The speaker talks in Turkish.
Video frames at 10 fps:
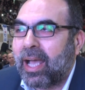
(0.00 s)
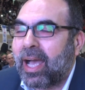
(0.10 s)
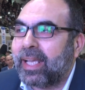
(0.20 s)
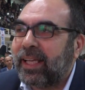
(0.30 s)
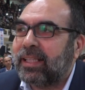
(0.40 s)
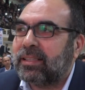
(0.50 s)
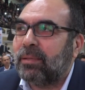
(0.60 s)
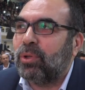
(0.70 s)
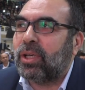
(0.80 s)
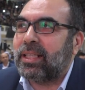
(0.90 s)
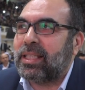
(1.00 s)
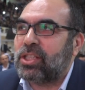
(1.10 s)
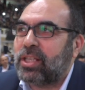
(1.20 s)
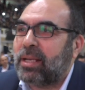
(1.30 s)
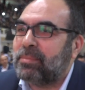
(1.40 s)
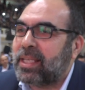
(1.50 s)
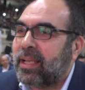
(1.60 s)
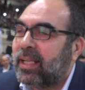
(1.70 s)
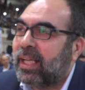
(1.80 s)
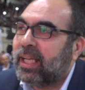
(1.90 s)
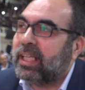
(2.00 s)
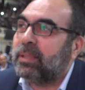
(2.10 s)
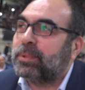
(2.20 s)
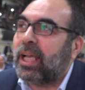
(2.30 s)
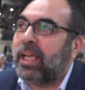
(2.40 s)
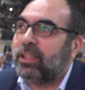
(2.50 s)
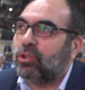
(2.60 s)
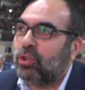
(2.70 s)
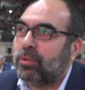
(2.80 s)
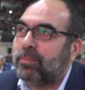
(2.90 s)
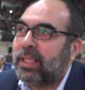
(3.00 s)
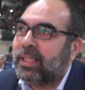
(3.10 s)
Hakikaten bu kardeşlerimize gıpta ediyorum.